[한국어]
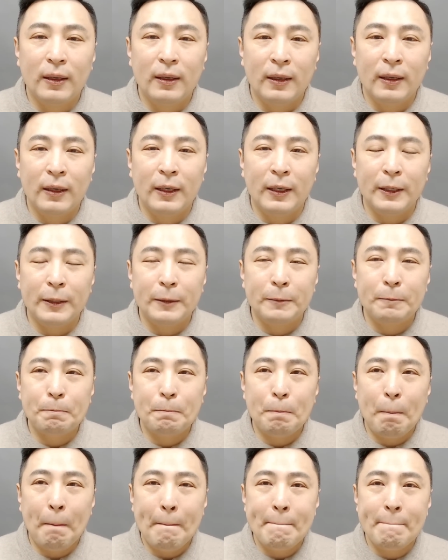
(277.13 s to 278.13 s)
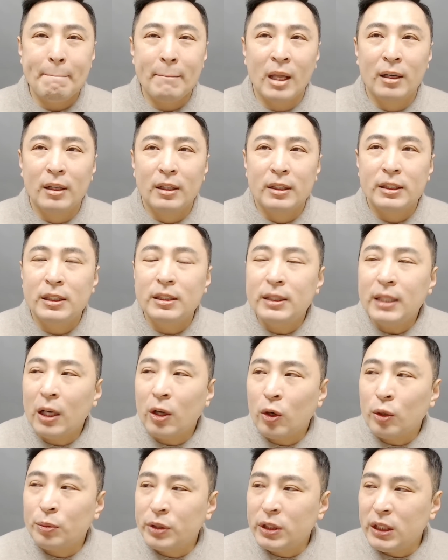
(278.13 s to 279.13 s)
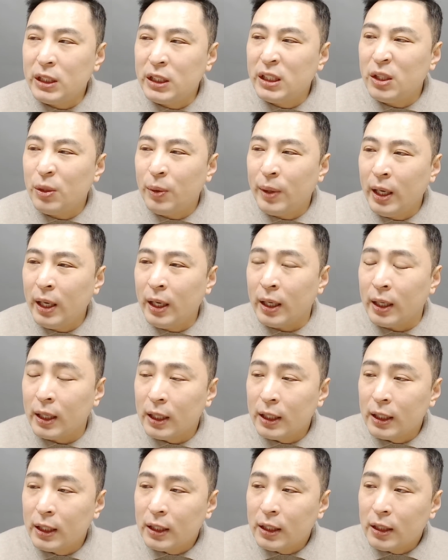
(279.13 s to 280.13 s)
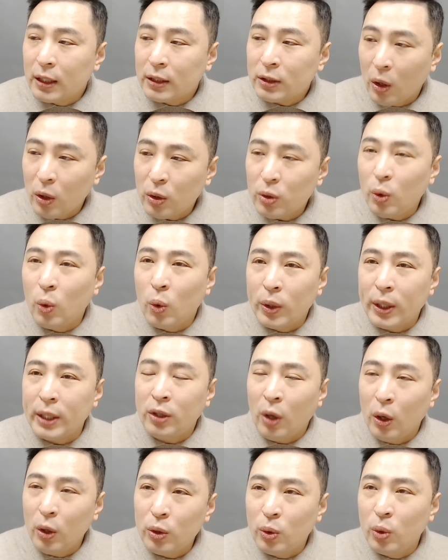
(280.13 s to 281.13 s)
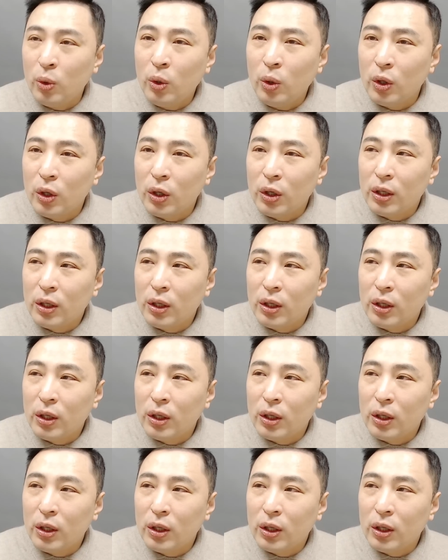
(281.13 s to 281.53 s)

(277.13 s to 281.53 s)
예. 진짜 여러분들이 이 기회에 털고 오케이 털고